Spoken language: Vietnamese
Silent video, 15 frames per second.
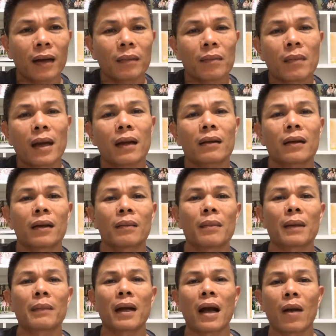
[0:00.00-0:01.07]
bác bác
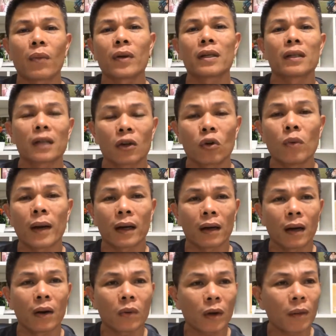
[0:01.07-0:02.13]
bác, bác học cái chương trình của
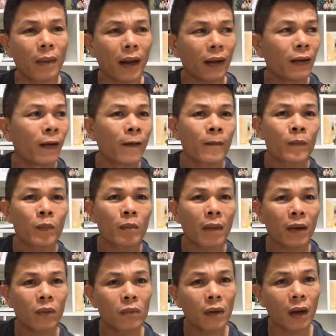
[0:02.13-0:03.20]
mình là lúc đó bác
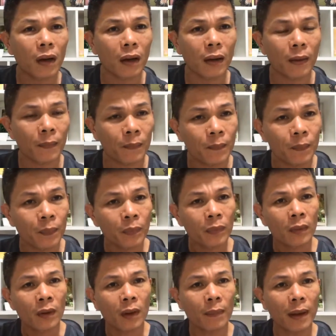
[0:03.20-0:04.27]
bác cũng à,
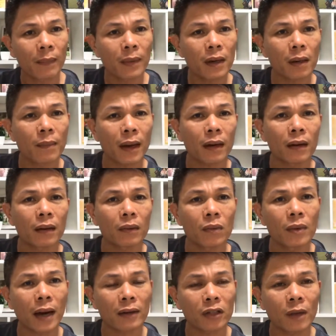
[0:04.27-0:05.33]
các bạn biết là bác à,
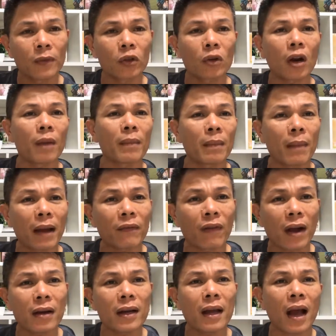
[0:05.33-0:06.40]
cũng gần 60 tuổi rồi mà bác
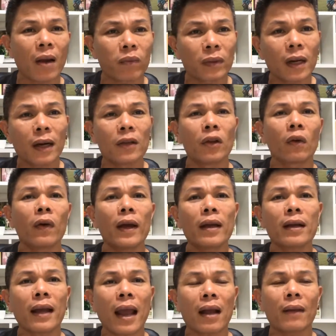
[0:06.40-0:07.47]
vẫn đi học rất là nhiều
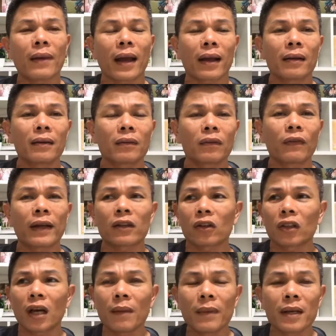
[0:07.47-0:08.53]
khuyết các các bạn và
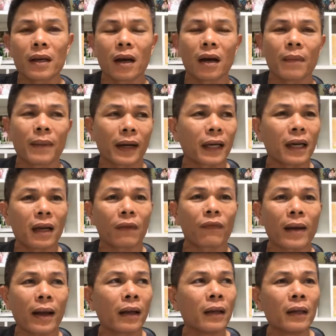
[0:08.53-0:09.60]
cho tới bây giờ mà khi
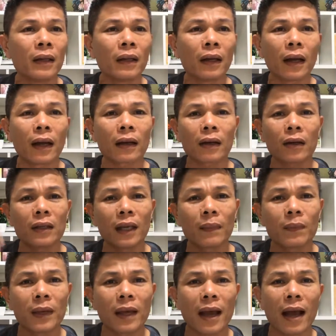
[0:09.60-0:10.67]
gặp bác à, có
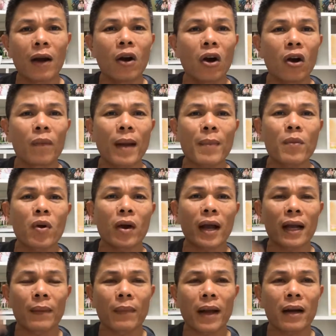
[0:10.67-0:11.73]
dịp gì alo bác một
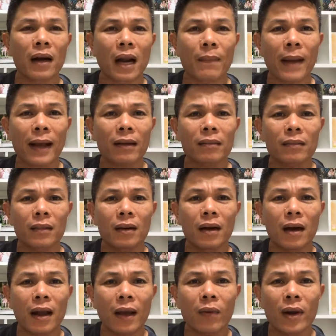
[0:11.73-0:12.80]
cái gặp bác là bác
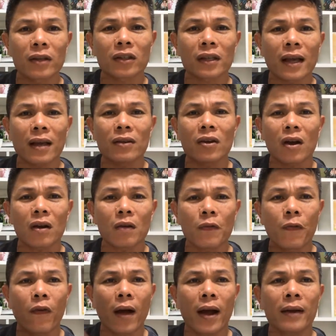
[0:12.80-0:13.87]
leo lên xe do
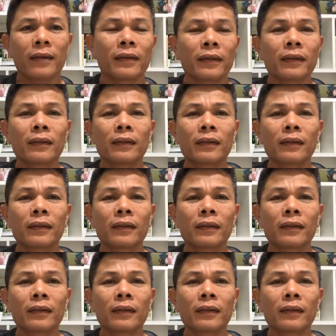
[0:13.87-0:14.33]
có phân